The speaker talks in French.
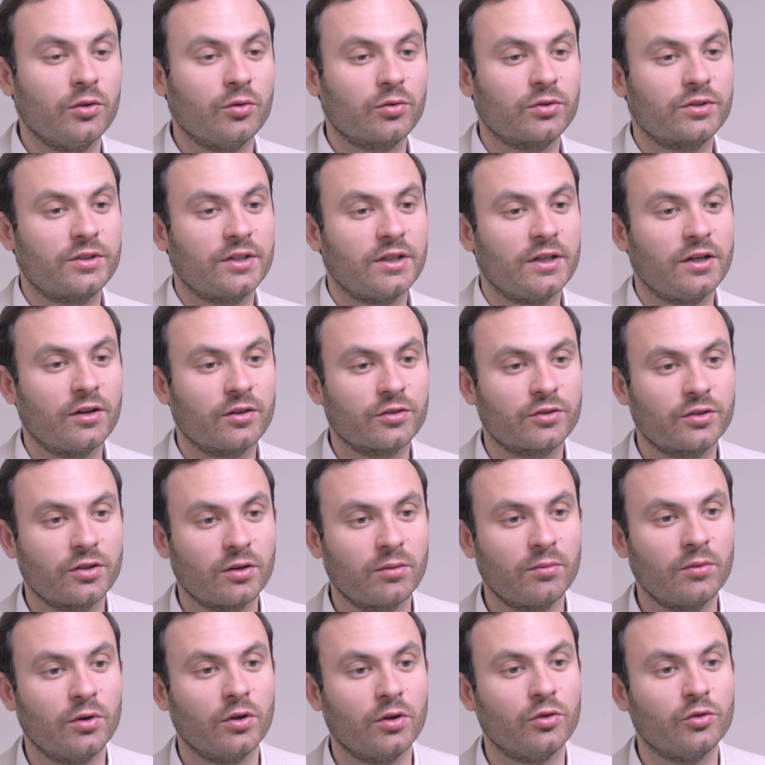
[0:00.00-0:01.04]
Donc c'est
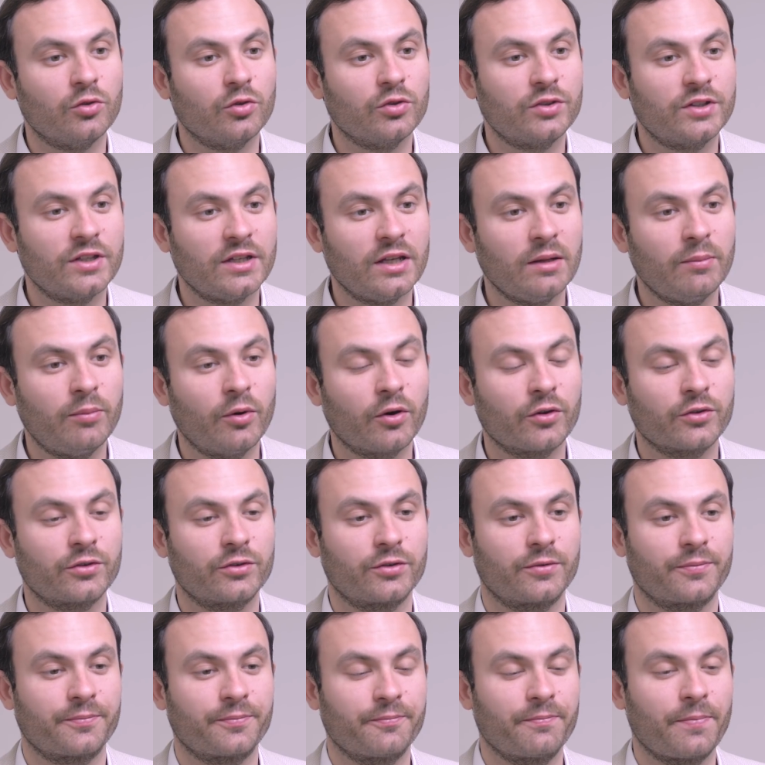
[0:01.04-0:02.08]
l'ensemble de ces
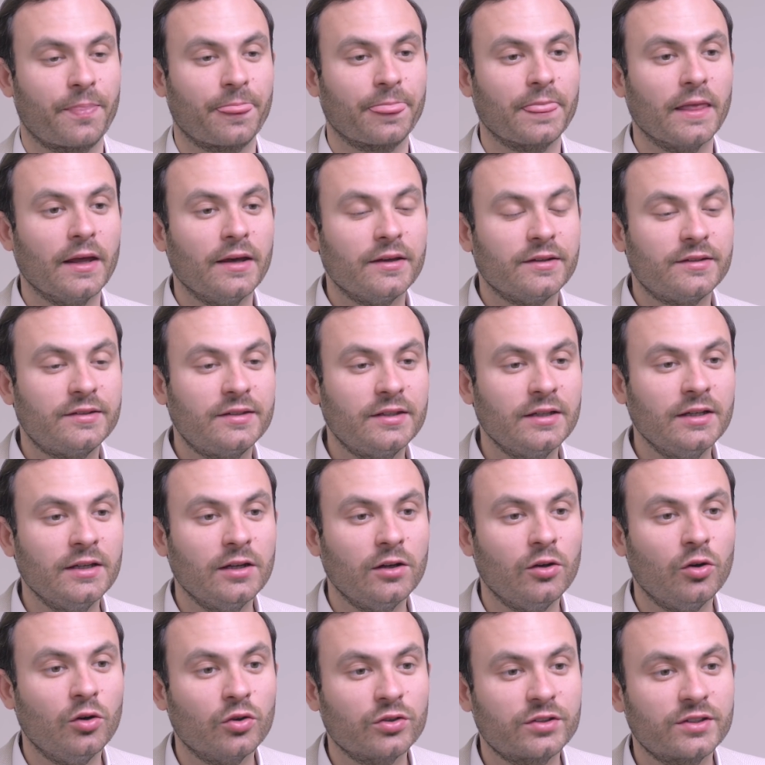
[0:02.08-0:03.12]
dépenses.
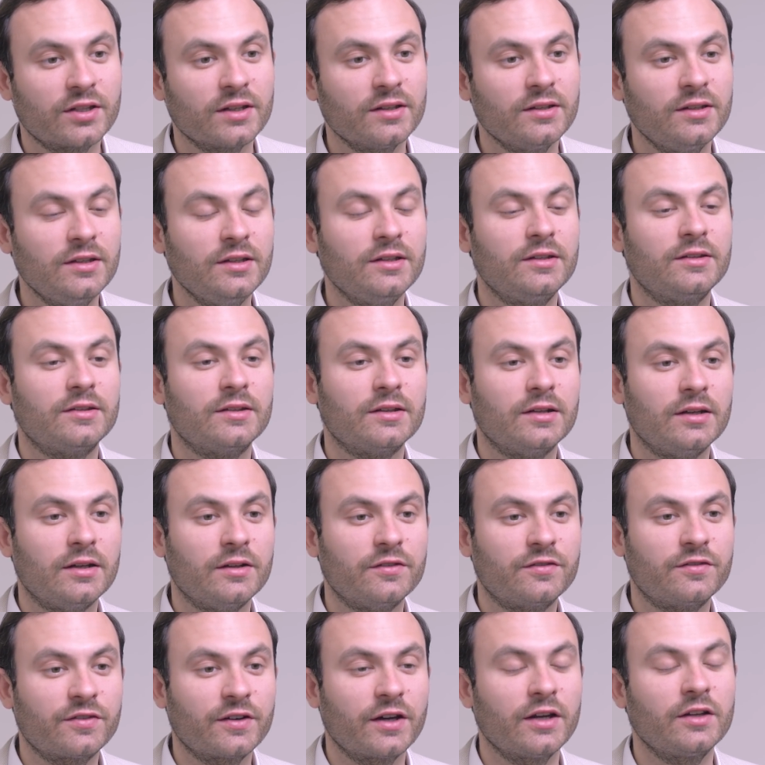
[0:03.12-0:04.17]
C'est le syndic, c'est
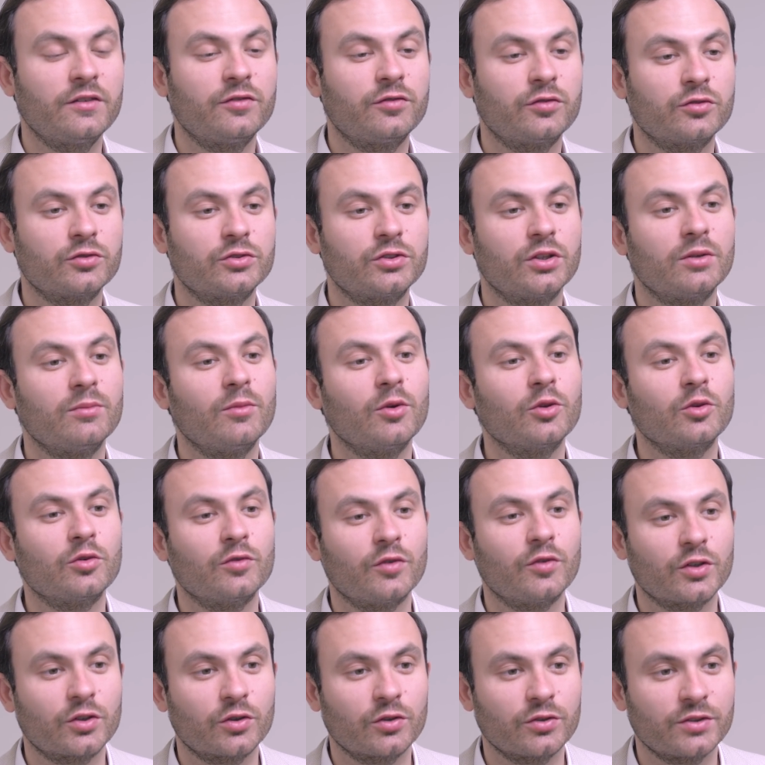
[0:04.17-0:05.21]
les frais de fonctionnement de
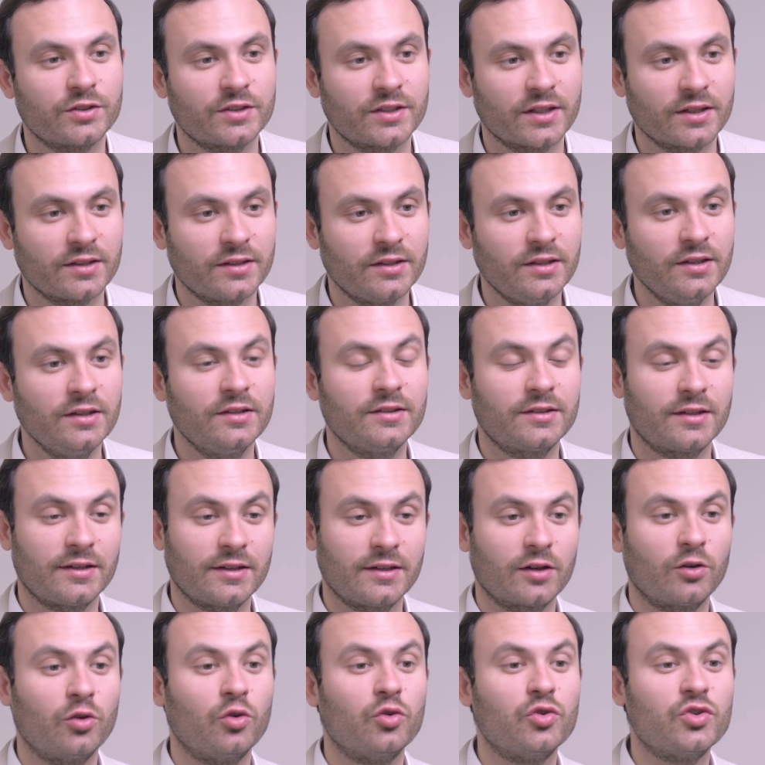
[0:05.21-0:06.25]
votre syndic,
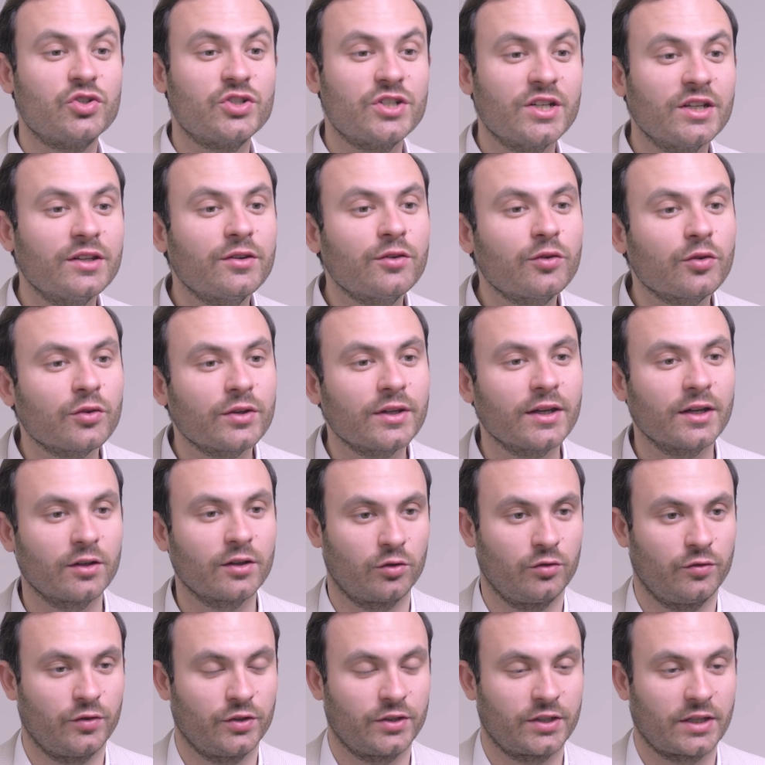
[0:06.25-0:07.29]
c'est-à-dire le gestionnaire
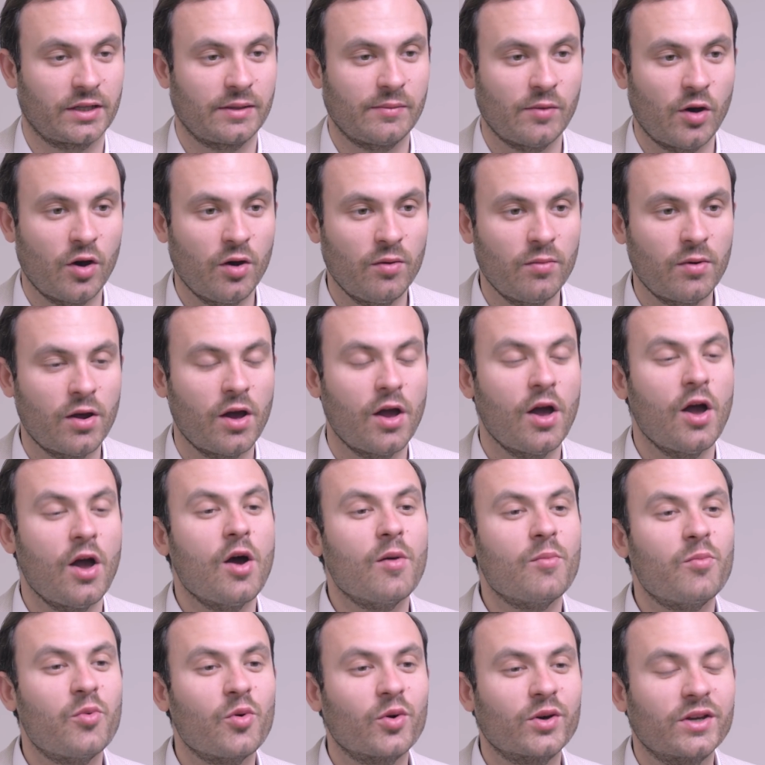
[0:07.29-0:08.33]
de votre immeuble,
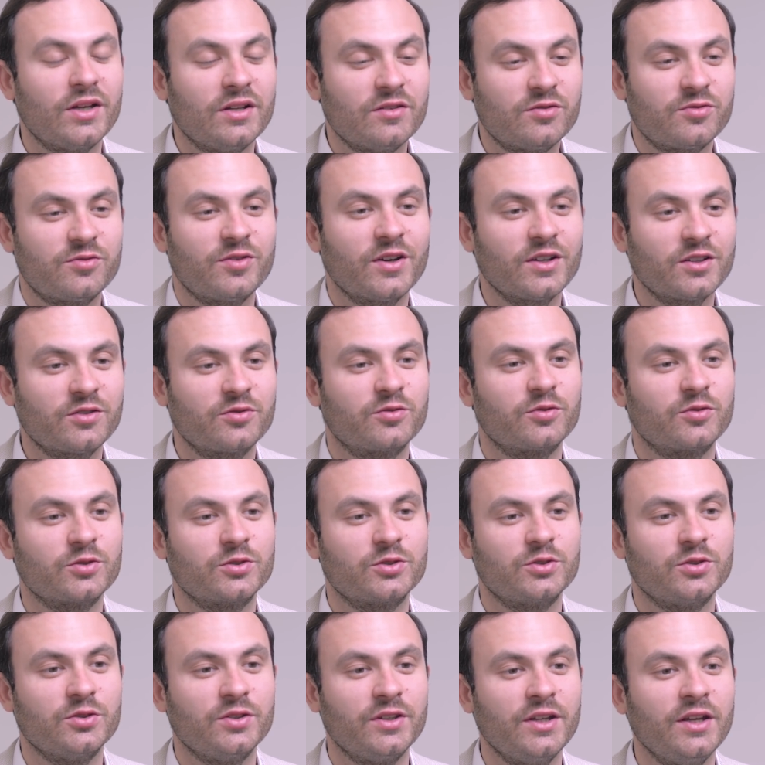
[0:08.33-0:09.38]
pour qu'il fasse
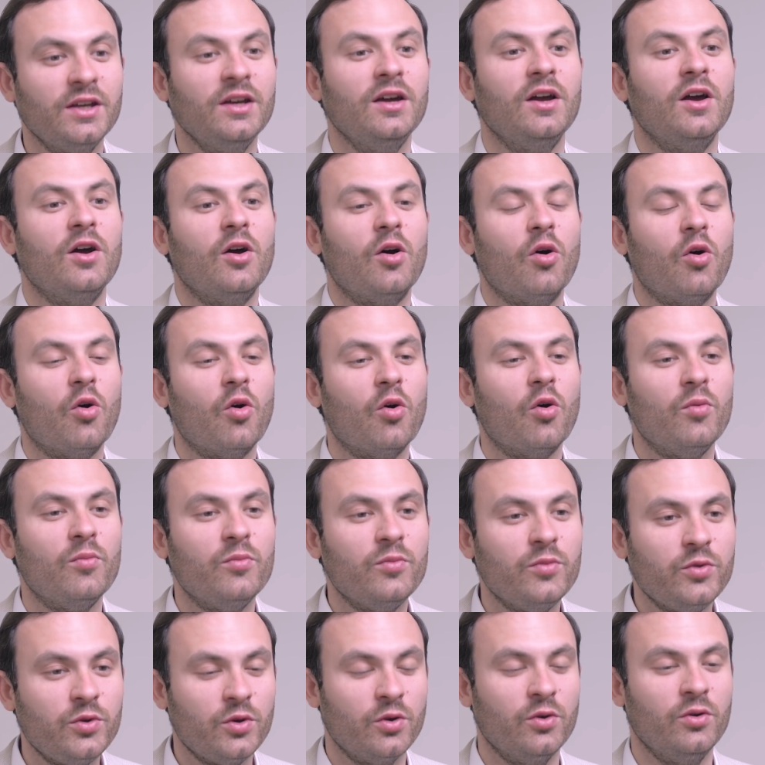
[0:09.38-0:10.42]
fonctionner au
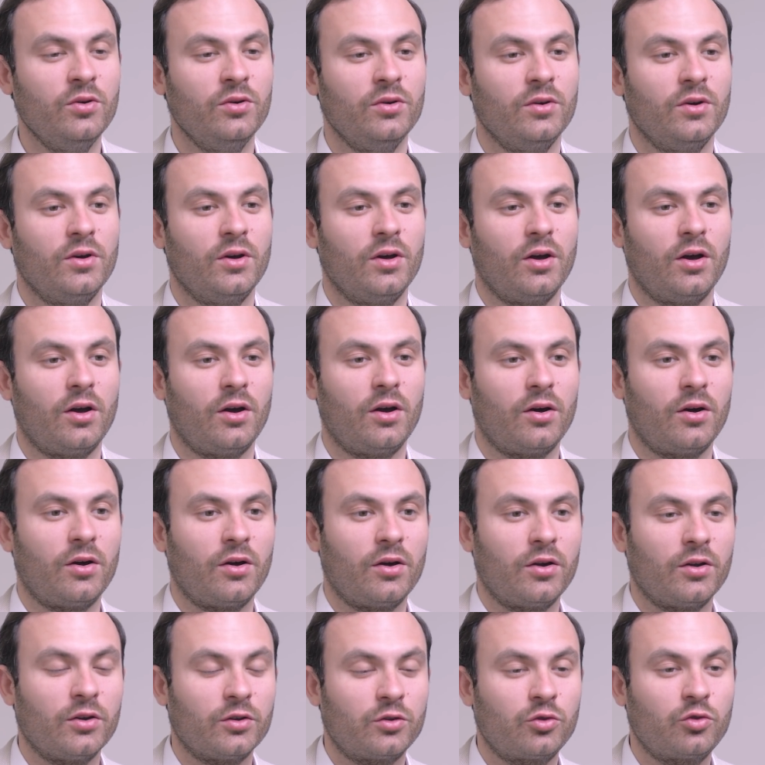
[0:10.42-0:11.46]
mieux
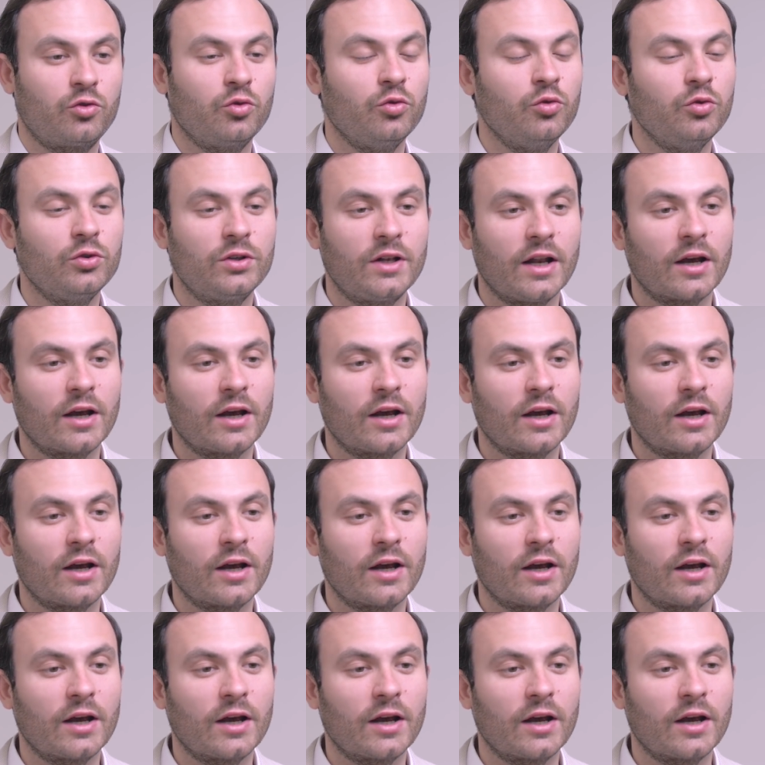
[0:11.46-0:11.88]
euh, toute